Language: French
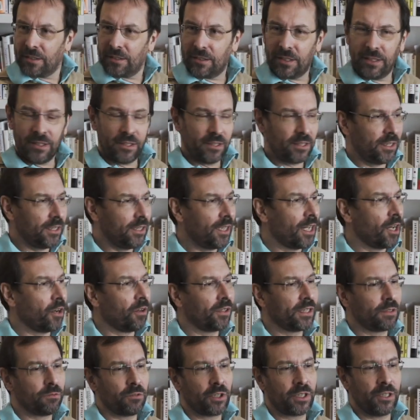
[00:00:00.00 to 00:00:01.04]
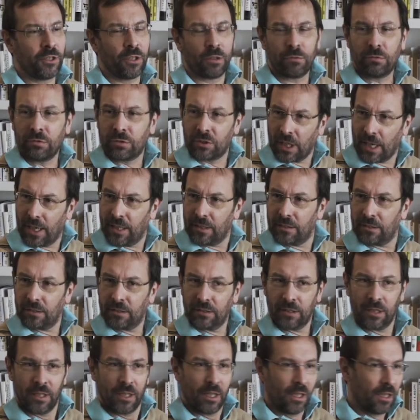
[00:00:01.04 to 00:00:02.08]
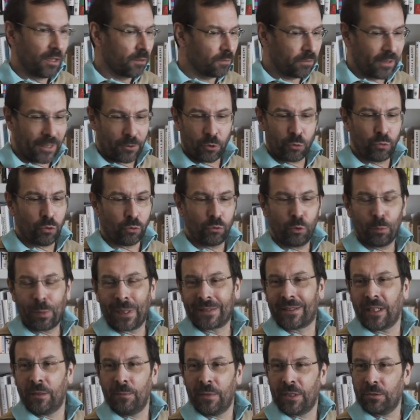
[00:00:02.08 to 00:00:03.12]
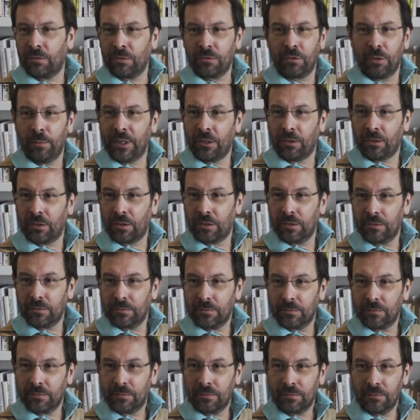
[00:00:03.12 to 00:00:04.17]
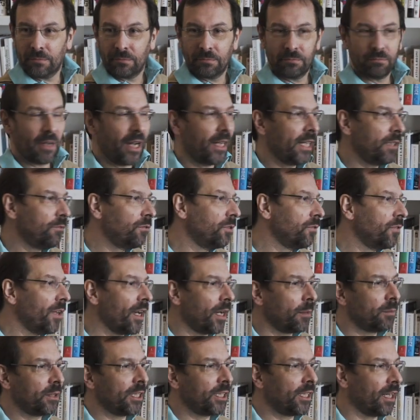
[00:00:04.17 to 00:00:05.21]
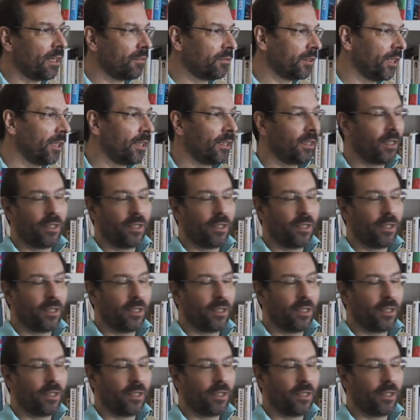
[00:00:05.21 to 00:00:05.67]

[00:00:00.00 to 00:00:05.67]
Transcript: Si, si un rendez-vous client vous stresse, faites le tour du pâté de maison deux minutes. Allez vous faire un petit café.